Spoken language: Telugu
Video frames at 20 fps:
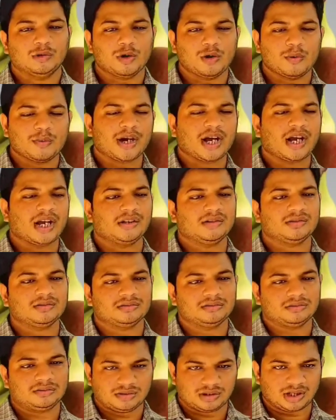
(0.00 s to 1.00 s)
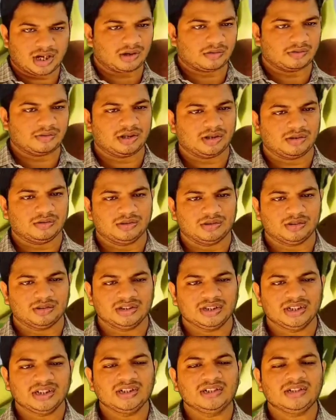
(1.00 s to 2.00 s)
ఓపకాయం రాకుండా
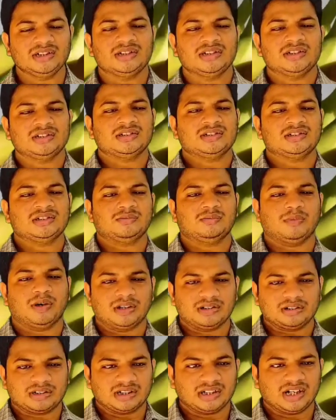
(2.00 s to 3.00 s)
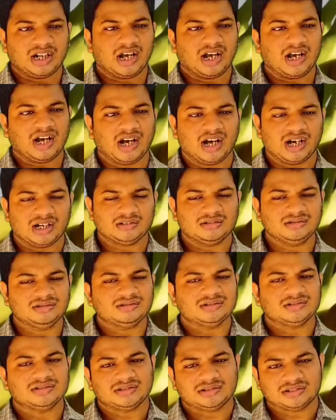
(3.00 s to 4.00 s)
ఉంటుంది మనం తిన్న ఆహారం
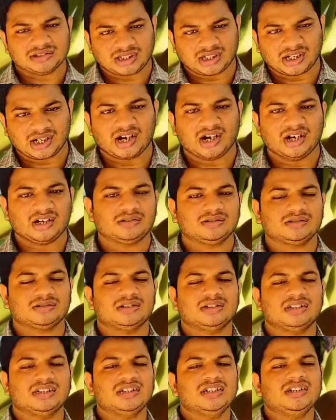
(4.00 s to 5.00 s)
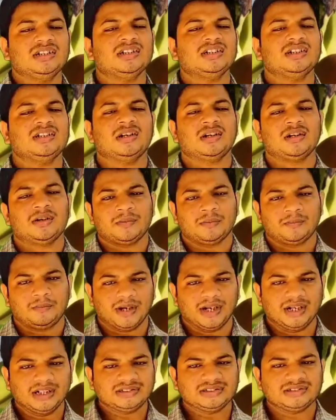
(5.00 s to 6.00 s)
చక్కగా అరుగుతుంది
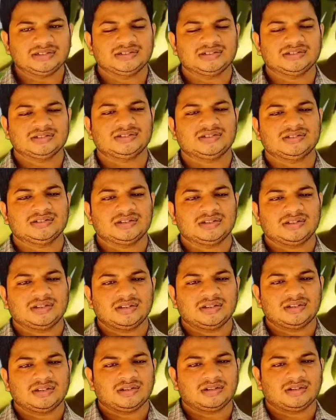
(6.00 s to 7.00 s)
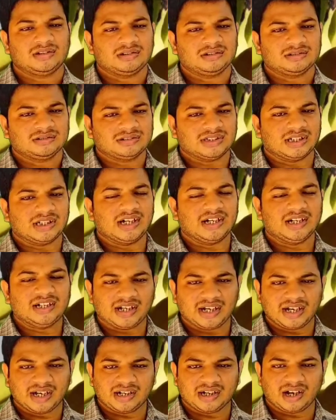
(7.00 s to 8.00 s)
ప్లస్ సరైన
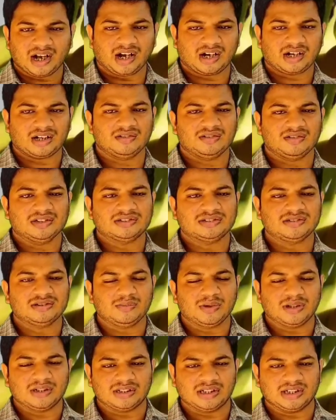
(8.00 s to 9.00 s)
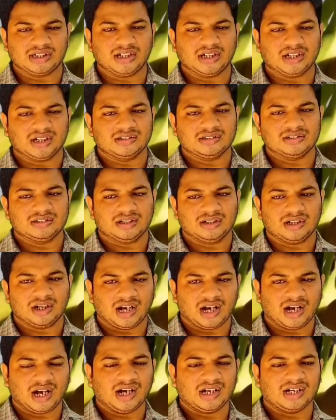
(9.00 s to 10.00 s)
టయానికి ఆకలి వేస్తూ మనం తిన్న
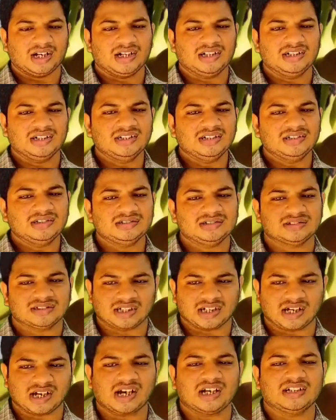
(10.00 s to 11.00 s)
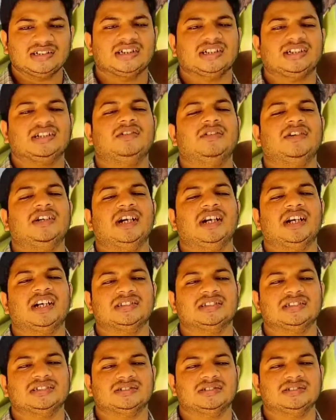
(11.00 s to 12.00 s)
ఆహారాన్ని చక్కగా జీర్ణం అయ్యేలా
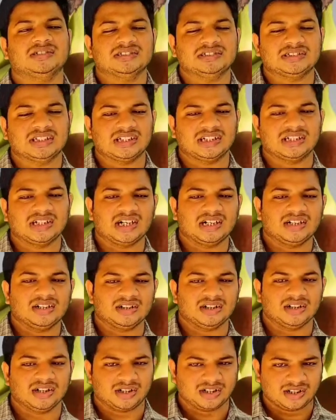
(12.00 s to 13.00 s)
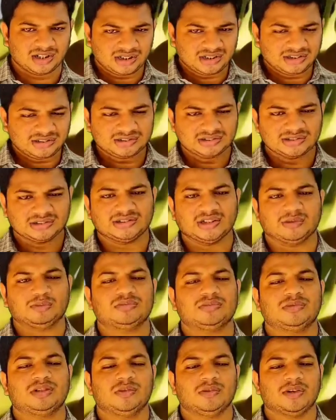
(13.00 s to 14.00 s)
చేస్తుంది శరీరానికి
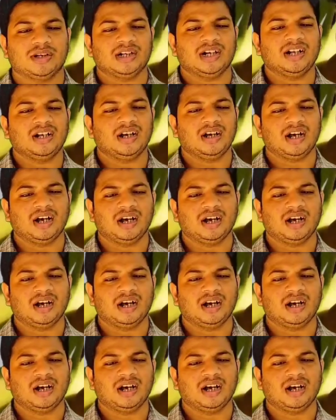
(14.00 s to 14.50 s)
సమతులమైన